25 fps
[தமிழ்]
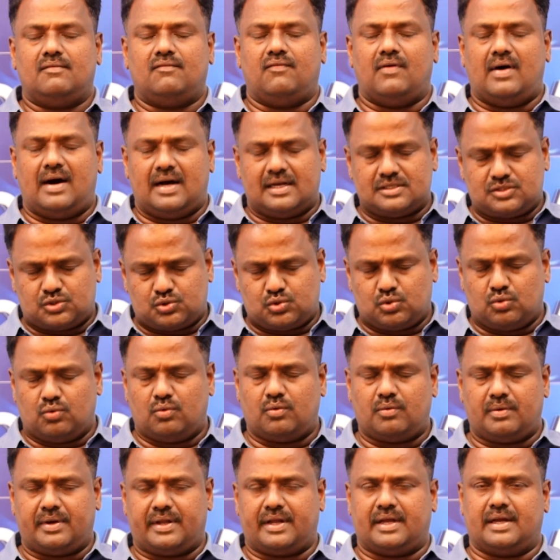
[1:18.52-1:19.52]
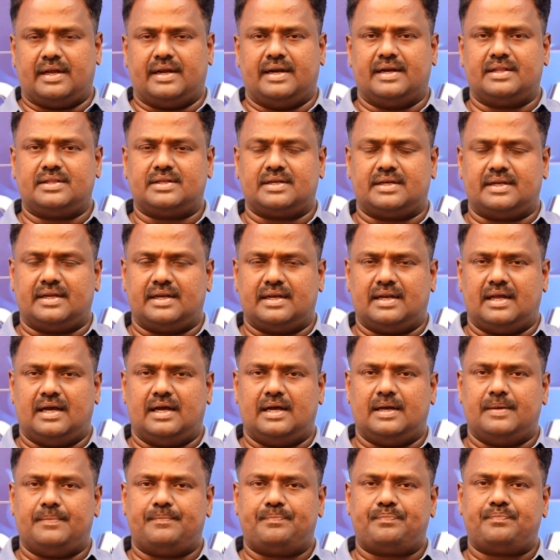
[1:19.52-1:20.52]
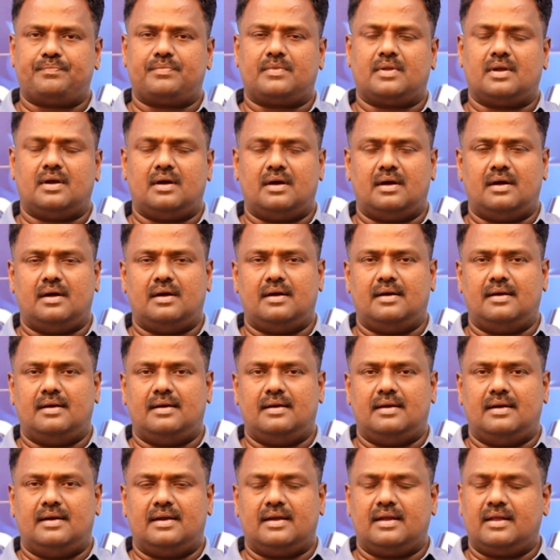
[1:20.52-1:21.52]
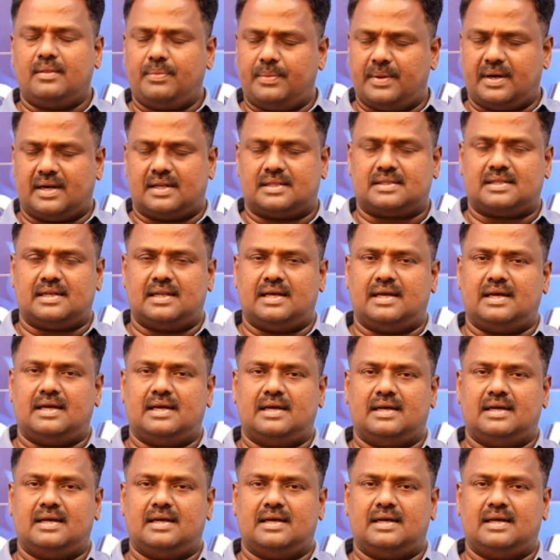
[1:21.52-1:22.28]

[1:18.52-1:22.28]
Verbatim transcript: வாஸ்துவும் நீங்கள் எடுத்துக்கிட்டிங்கன்னா இந்த இடத்துல